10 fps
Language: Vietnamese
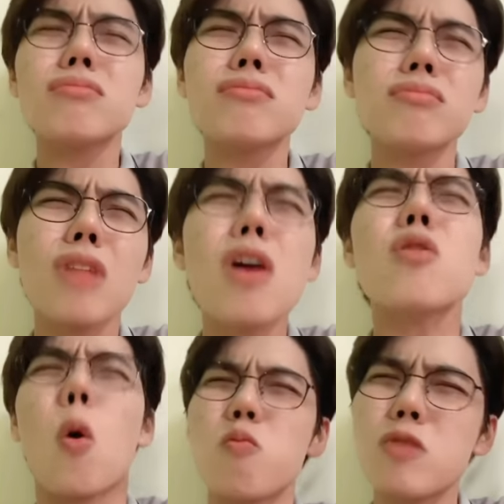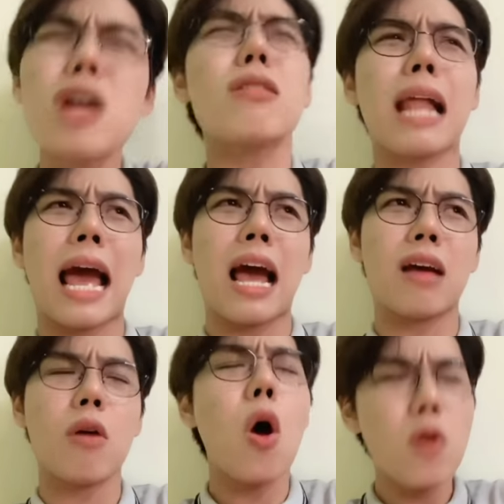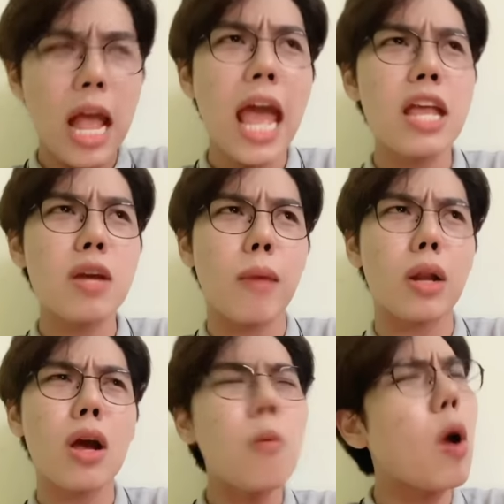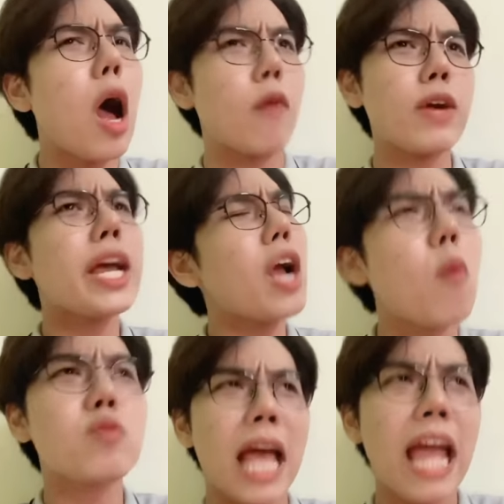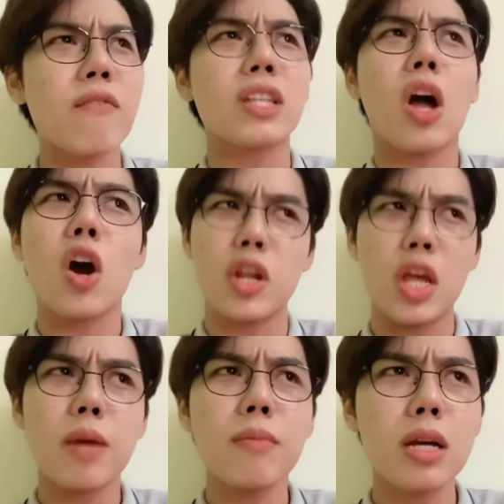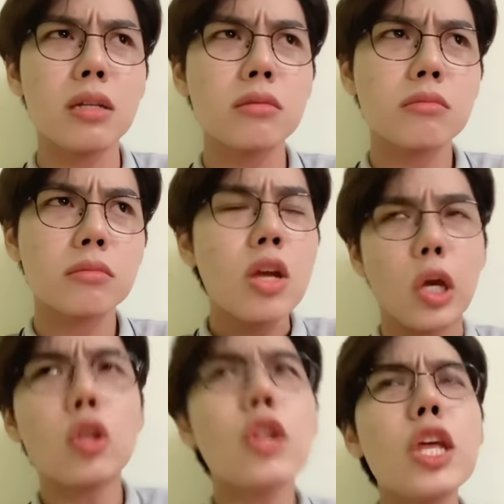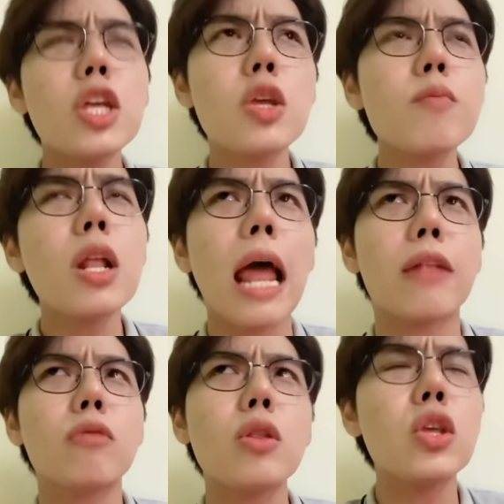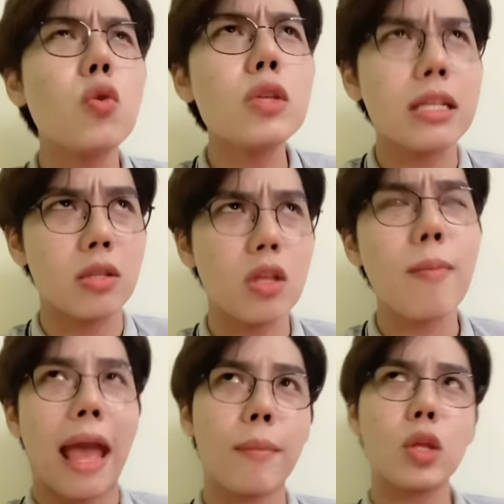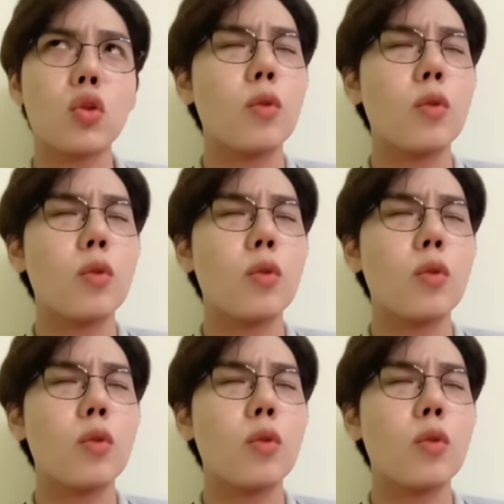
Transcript: nó cũng rất là ok, nhưng mà nó không có hợp với cái không gian và thời điểm á. Kiểu tao đi giống như là tao đi uống trà sữa với bạn mà tao tưởng